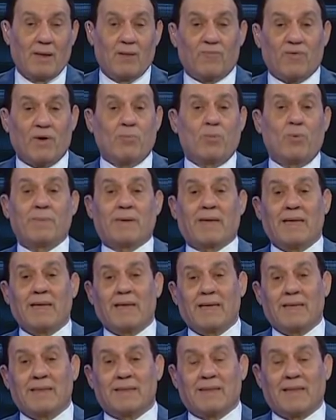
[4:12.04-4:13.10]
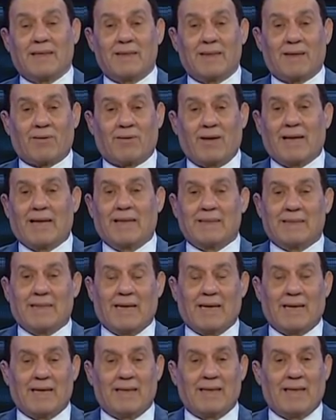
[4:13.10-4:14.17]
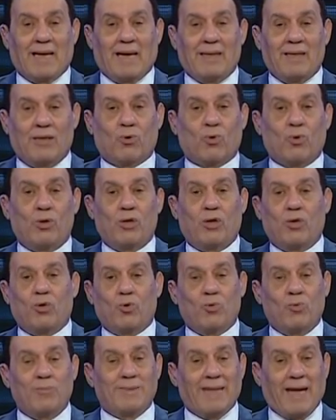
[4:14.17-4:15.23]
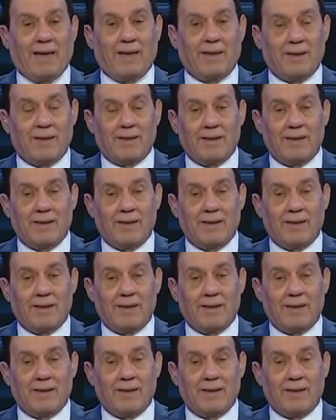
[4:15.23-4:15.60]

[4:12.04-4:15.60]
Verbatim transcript: فممكن جدا الراجل ده اللي عليه كل الهجوم ده